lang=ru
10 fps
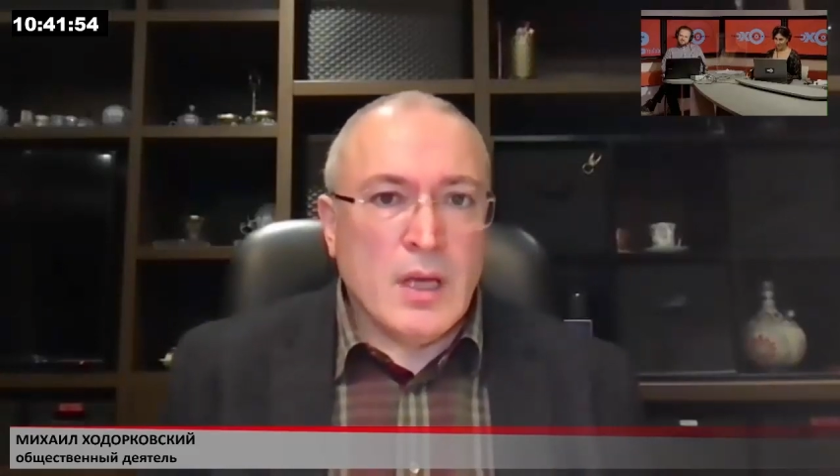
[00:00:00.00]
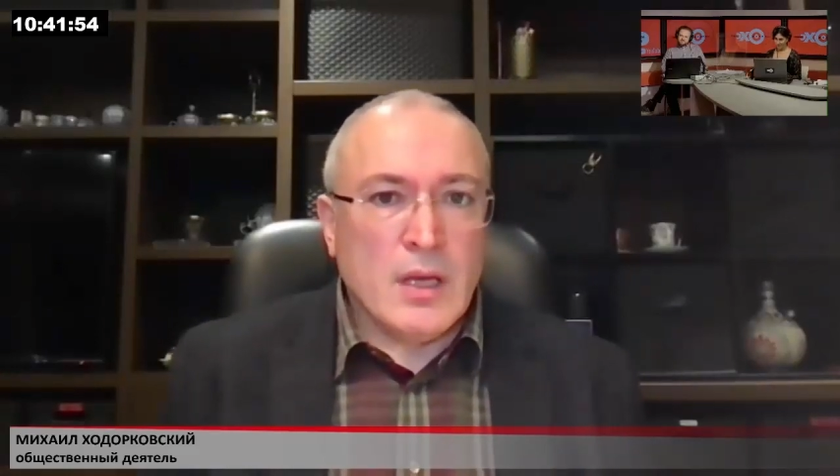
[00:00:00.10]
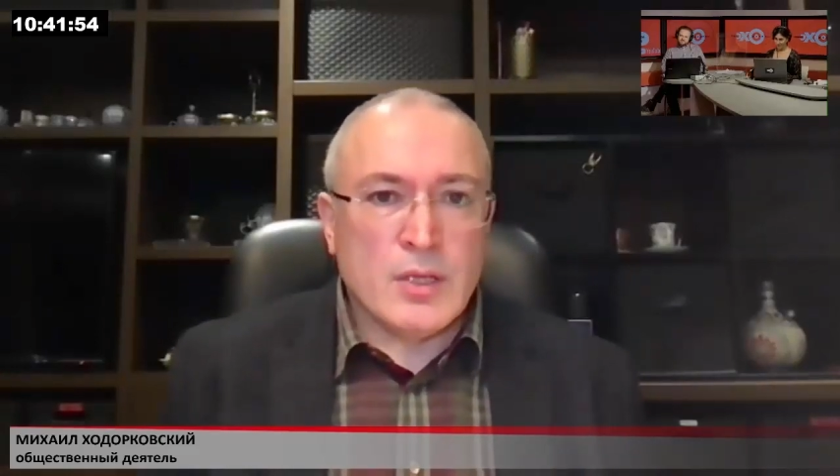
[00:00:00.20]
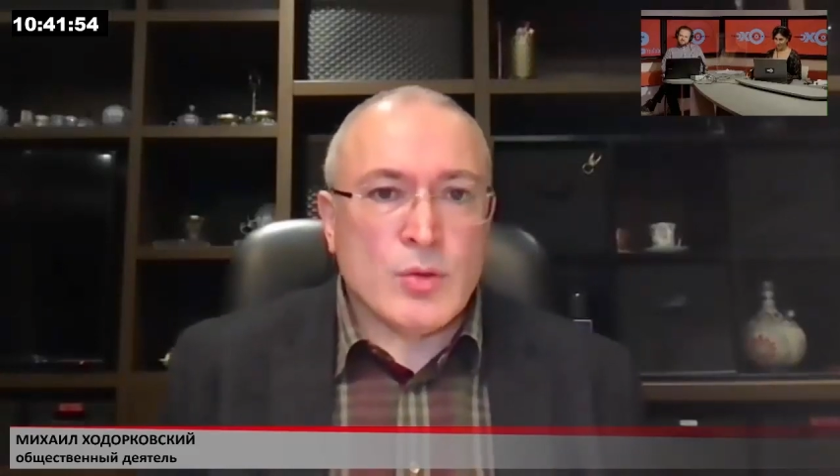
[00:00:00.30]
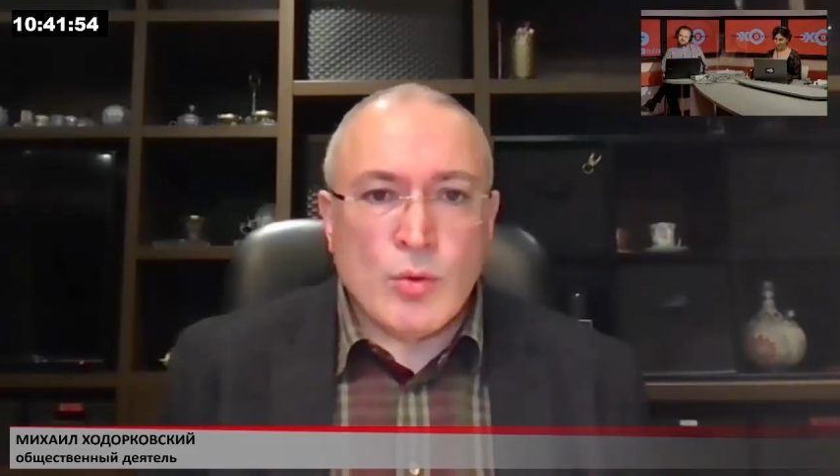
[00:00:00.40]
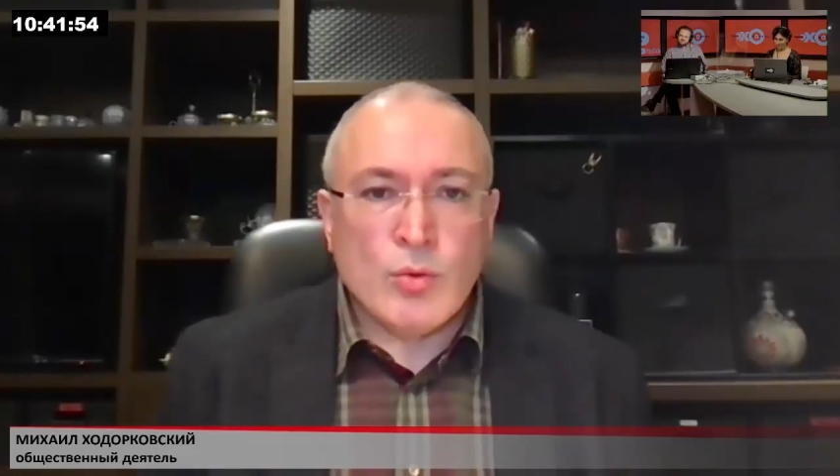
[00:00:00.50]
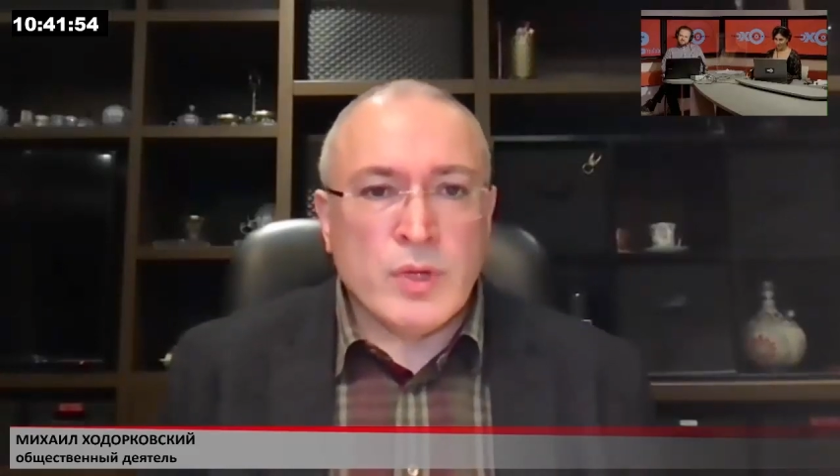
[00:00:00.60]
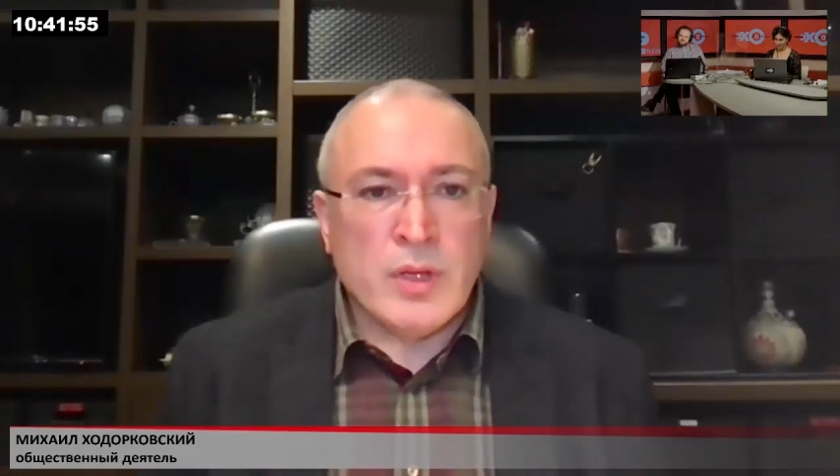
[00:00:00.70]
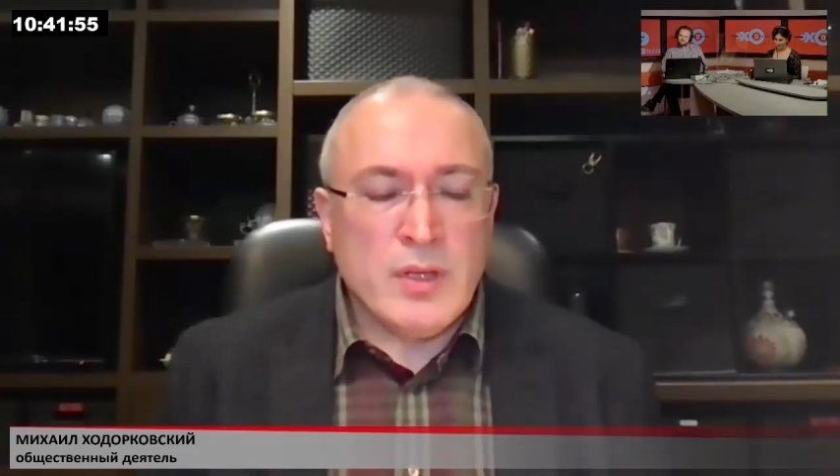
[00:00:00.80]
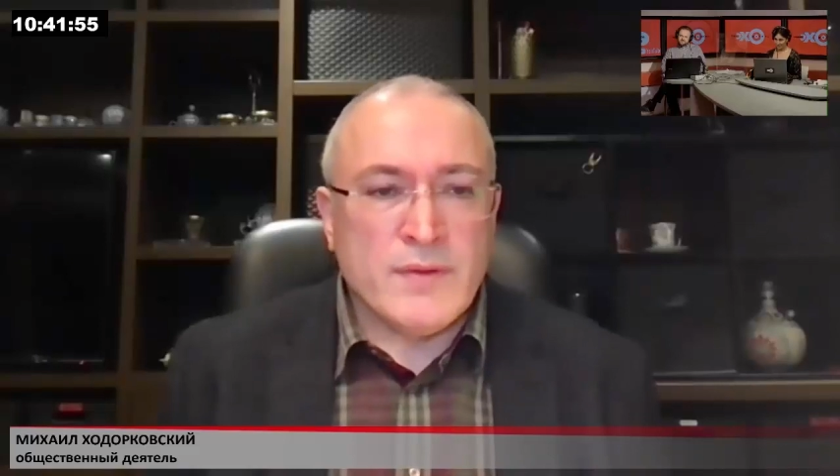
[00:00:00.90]
и Сургут
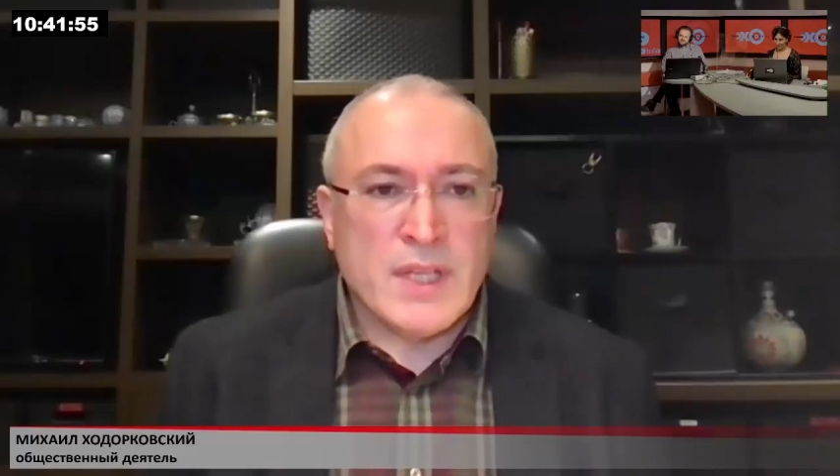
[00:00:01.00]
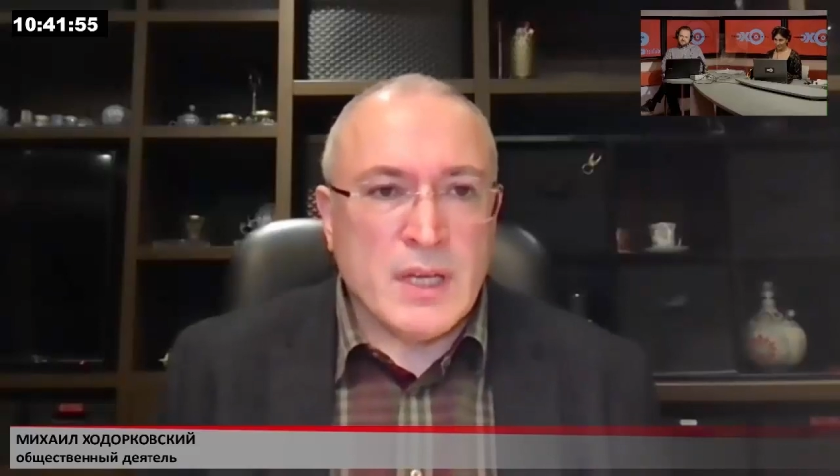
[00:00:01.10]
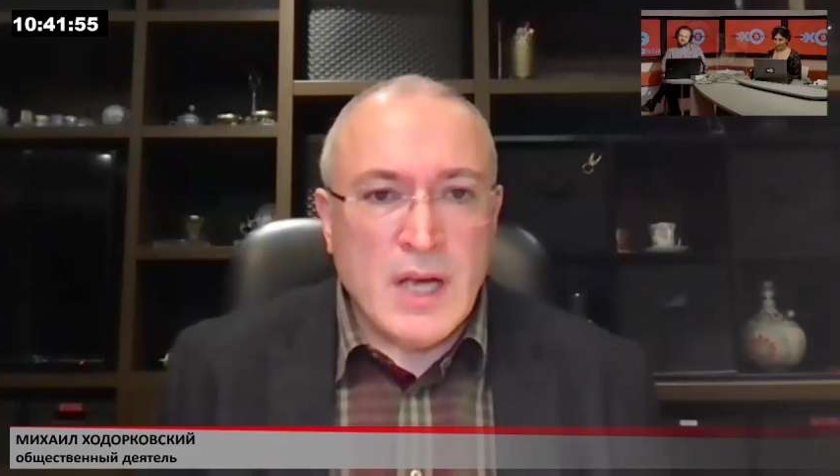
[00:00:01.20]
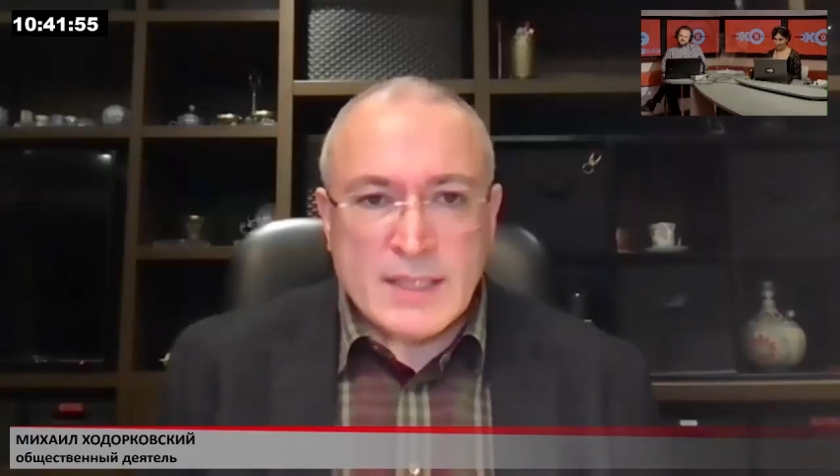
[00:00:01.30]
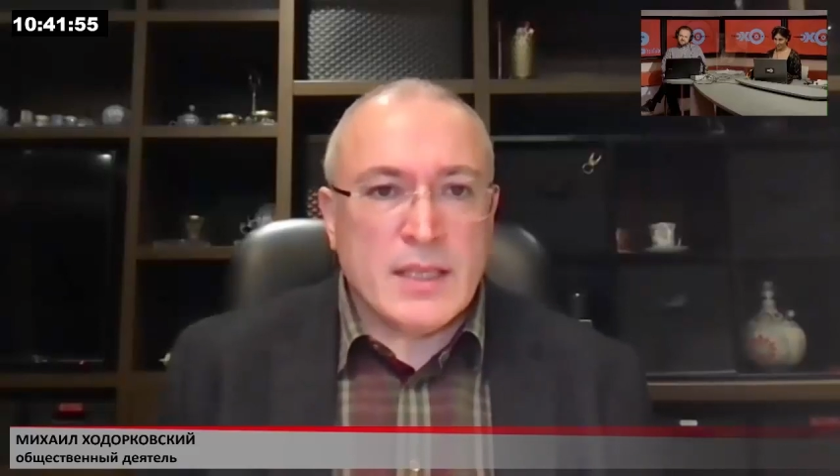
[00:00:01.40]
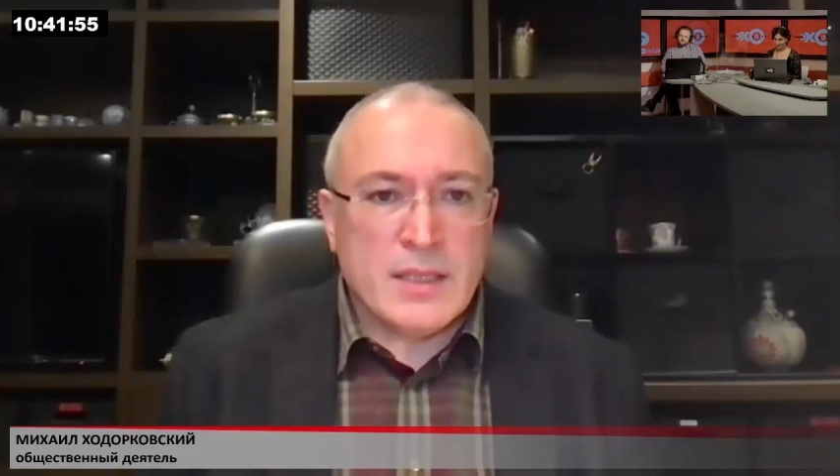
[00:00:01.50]
нефтегаз на